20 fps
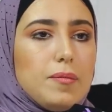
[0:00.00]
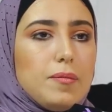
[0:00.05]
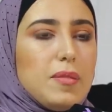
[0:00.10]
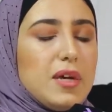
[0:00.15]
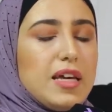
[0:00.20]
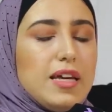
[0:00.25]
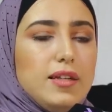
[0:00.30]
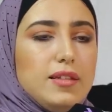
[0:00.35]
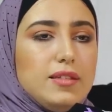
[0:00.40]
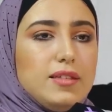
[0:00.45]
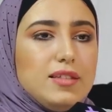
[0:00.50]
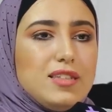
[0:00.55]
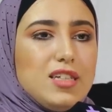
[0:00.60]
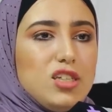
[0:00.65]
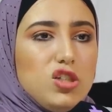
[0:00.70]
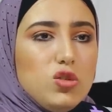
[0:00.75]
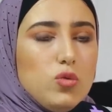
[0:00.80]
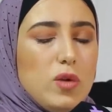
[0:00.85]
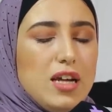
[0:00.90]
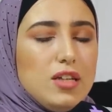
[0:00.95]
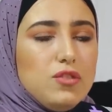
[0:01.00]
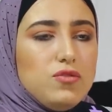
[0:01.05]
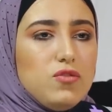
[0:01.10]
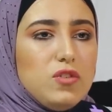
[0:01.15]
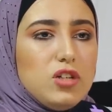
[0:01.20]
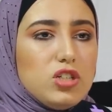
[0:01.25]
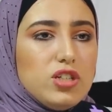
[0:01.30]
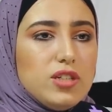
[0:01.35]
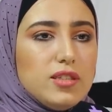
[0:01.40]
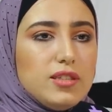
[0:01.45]
ما كاين حتى شي واحد
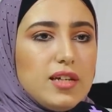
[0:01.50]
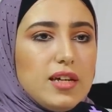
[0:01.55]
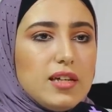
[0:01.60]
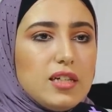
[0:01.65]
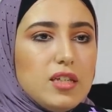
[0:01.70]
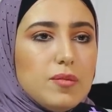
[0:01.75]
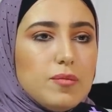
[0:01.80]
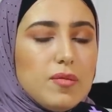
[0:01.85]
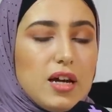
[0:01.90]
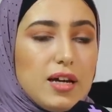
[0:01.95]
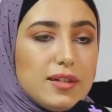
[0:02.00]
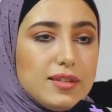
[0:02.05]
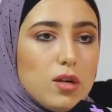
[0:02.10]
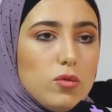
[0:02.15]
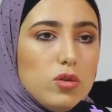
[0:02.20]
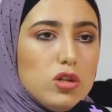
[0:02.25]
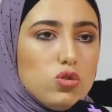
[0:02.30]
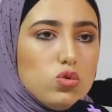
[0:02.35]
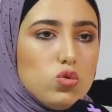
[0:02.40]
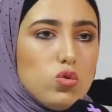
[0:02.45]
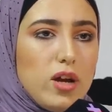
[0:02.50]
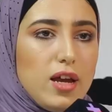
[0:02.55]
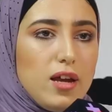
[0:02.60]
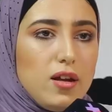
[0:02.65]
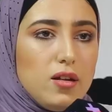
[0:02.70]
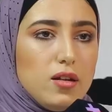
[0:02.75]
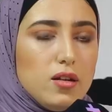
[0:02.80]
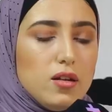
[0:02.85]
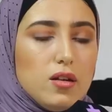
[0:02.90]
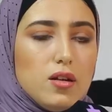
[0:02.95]
في لجنه التحكيم عطاونا
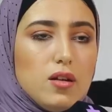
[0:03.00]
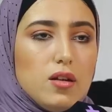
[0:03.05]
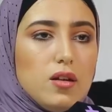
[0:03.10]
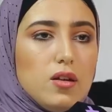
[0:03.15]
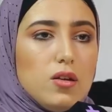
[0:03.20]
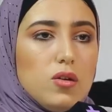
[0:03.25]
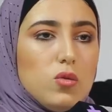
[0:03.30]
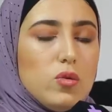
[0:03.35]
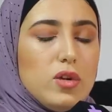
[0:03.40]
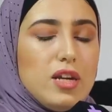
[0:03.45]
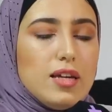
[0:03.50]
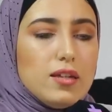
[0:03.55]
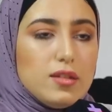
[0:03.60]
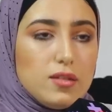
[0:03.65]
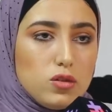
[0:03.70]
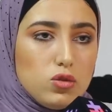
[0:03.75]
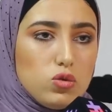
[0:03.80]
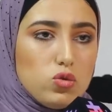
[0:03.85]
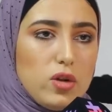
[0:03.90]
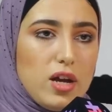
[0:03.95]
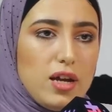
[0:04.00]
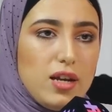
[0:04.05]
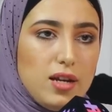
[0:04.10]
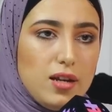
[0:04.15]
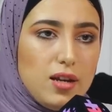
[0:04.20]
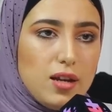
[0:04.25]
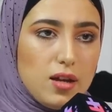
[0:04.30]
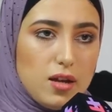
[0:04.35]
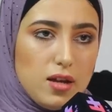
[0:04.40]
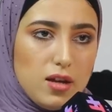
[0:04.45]
سؤال ولا داك السؤال
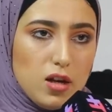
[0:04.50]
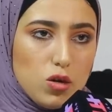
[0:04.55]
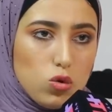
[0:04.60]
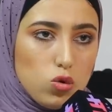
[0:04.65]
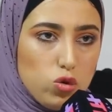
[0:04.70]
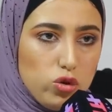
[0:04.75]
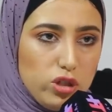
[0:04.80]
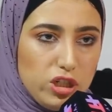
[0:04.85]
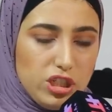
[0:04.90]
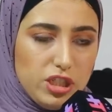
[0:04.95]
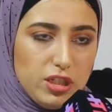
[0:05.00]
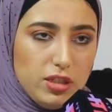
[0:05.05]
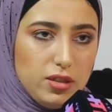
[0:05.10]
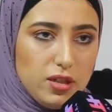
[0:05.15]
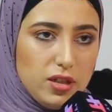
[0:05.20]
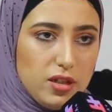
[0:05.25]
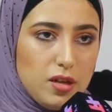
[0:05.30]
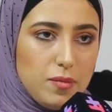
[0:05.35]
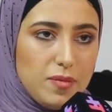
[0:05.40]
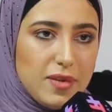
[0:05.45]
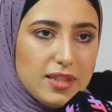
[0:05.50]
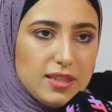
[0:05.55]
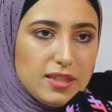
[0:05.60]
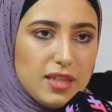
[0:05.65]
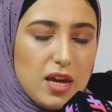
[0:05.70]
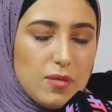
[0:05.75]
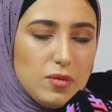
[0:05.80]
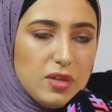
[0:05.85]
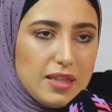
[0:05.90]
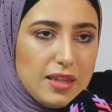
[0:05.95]
على على كل شيء على البنات
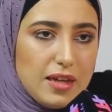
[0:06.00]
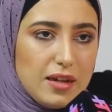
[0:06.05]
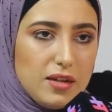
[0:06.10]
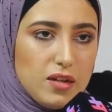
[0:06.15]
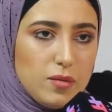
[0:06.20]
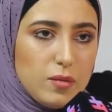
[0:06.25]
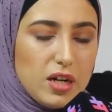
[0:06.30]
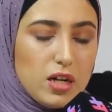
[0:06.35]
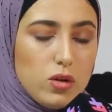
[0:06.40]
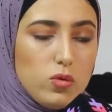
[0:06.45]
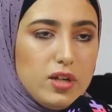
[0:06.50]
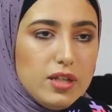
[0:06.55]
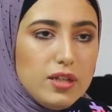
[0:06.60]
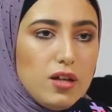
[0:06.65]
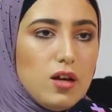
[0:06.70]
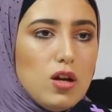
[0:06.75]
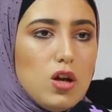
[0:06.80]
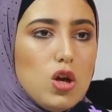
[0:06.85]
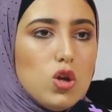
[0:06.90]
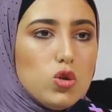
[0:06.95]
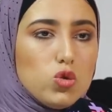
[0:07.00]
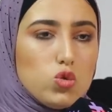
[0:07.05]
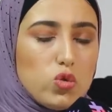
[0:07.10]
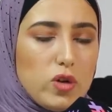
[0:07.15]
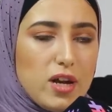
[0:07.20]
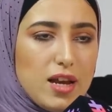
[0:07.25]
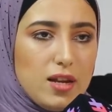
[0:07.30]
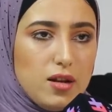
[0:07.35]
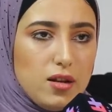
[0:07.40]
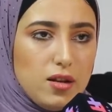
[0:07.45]
كاملين دخلنا مره واحده
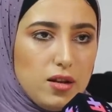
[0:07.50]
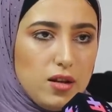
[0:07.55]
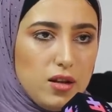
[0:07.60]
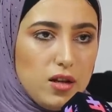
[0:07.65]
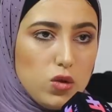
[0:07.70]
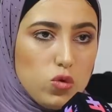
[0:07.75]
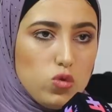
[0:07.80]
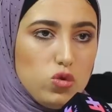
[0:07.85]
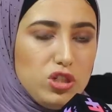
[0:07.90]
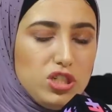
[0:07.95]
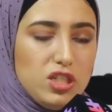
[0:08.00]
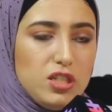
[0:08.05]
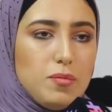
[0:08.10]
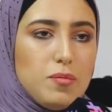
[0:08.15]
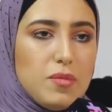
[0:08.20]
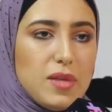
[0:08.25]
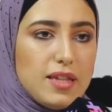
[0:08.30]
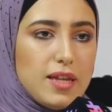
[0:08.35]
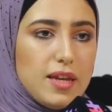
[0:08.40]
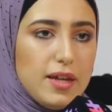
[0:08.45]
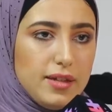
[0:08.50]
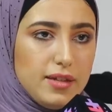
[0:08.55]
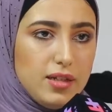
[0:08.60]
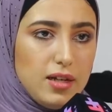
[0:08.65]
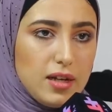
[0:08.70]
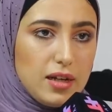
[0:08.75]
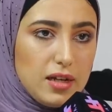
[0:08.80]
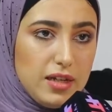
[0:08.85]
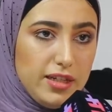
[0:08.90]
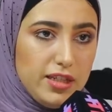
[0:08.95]
سؤال على كل شيء ماذا يعني
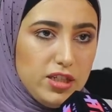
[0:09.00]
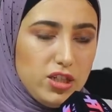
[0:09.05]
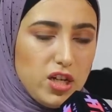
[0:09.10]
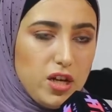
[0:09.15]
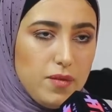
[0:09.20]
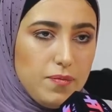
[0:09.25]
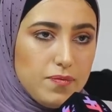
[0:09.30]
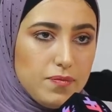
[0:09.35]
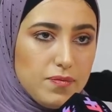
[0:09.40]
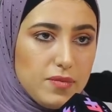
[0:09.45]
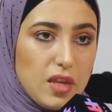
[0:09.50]
لك الحجاب